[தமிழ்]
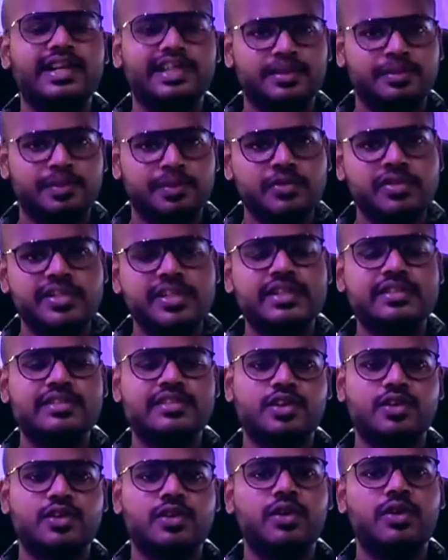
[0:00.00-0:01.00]
எனக்கு மியூசிக்
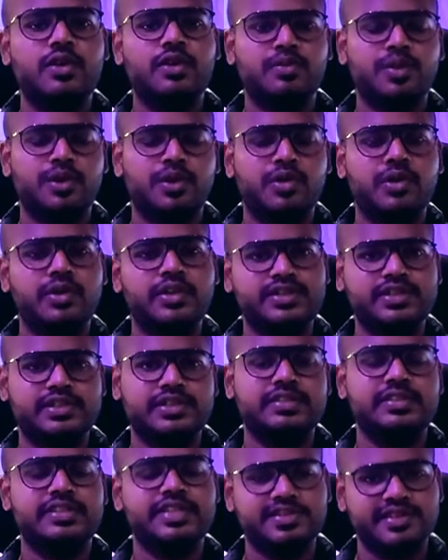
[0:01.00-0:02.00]
அண்ட் சவுண்டில் ஒர்க் பண்ணணுன்ட்டு
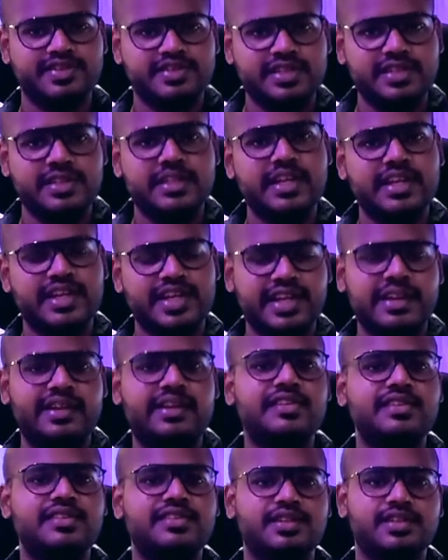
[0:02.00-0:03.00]
சின்ன வயசுலேருந்து நிறைய
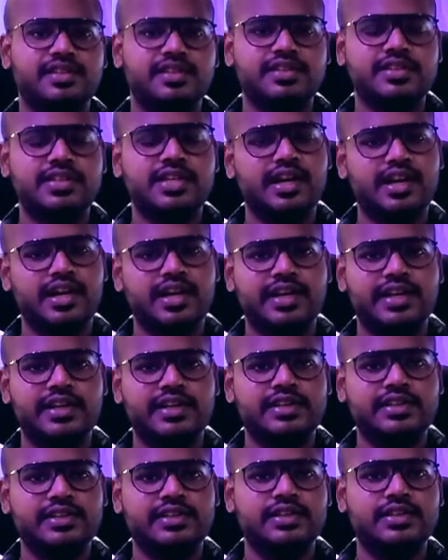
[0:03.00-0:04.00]
இன்ட்ரெஸ்ட் இருந்துச்சு ஆனால்
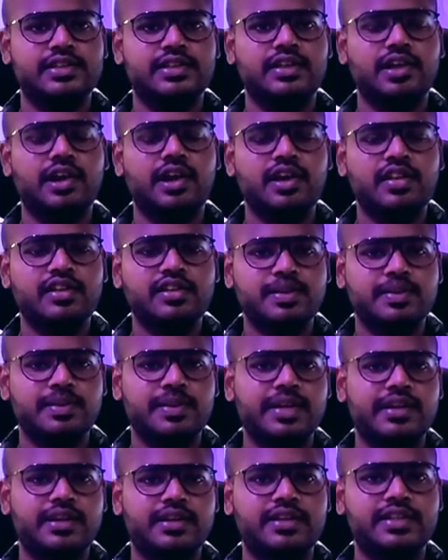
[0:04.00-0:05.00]
எனக்கு நாலேஜ்
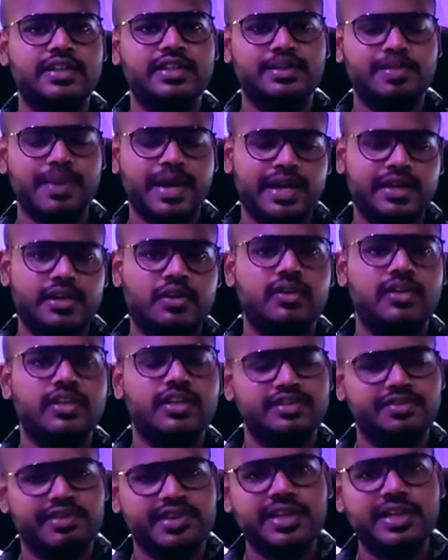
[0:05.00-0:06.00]
அப்படின்றது இந்த பேக்ரவுண்ட்
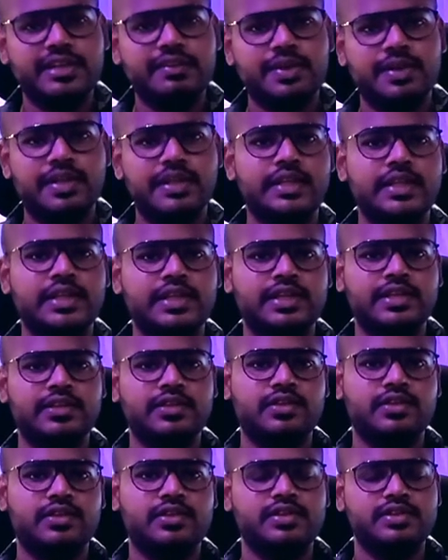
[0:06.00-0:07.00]
இந்த ஃபீல்டை பற்றி
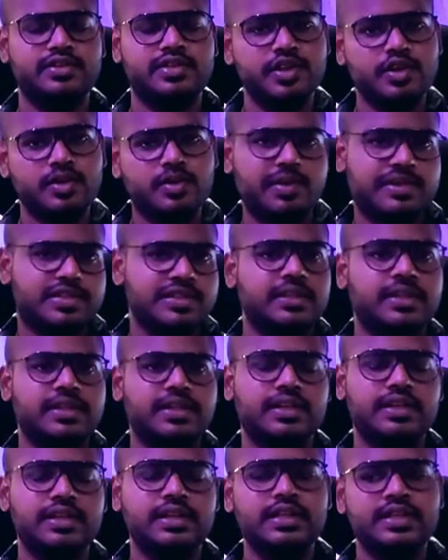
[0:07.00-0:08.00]
ஒரு ஜீரோ பர்சன்ட்
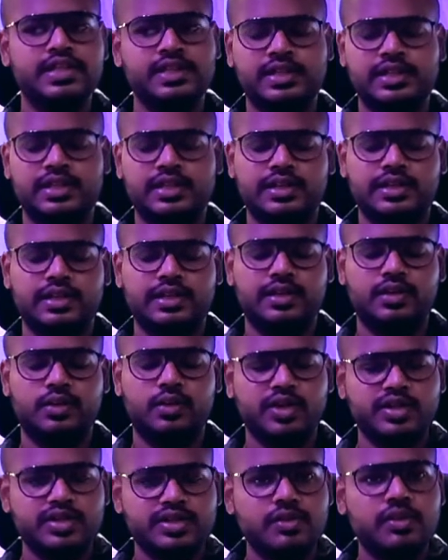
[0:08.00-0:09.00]
தான்
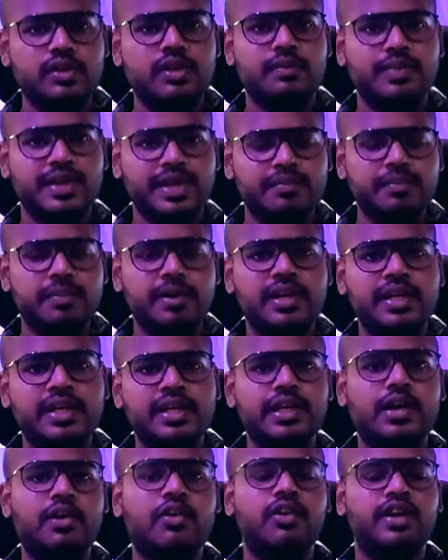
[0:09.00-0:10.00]
ஒன்ஸ் அவங்கள மீட் பண்ணி
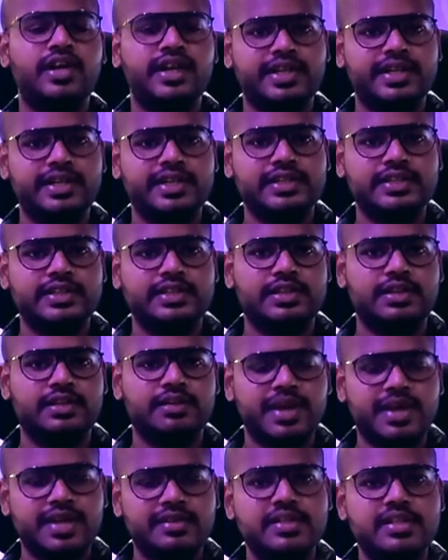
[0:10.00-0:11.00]
அவங்க கிட்ட
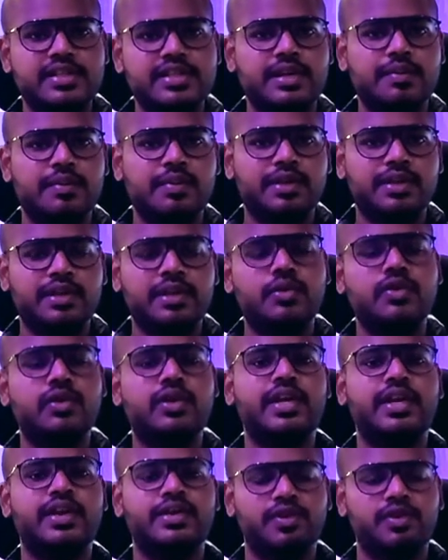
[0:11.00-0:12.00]
பேசினதுக்கு அப்புறம் தான்
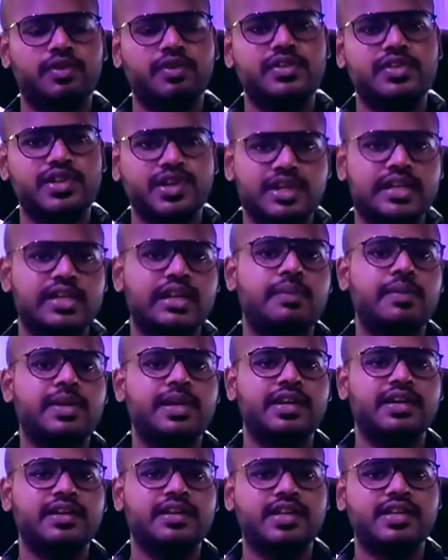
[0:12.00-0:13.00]
ஓகே இவ்வளோ விஷயம் இருக்குது
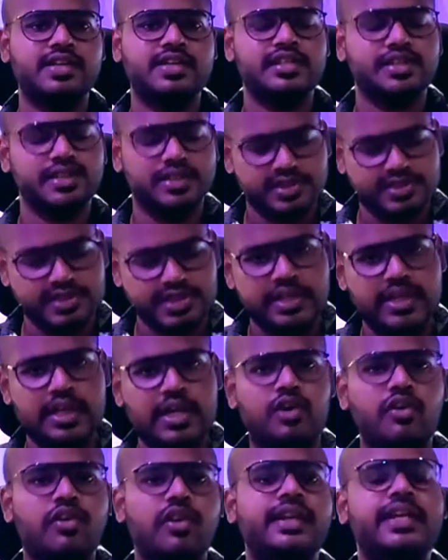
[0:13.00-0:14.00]
அப்படின்ற தெரிஞ்சு தென்
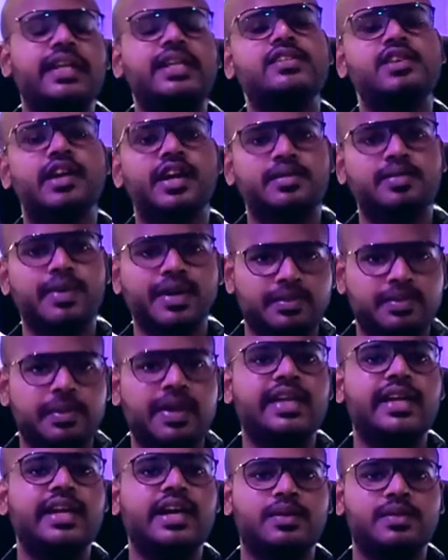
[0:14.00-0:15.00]
நான் அவங்ககிட்டே ஜாயின் பண்ணி
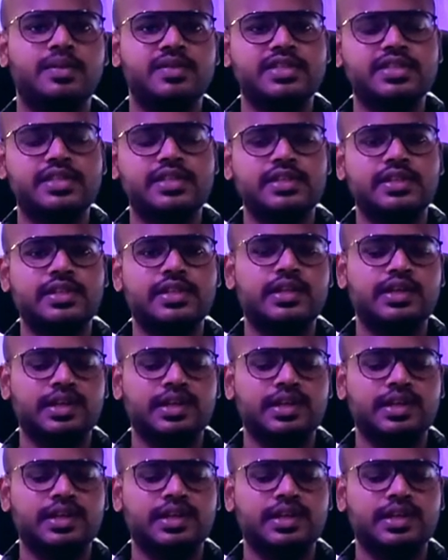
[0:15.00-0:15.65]
படிக்க ஆரம்பித்தேன்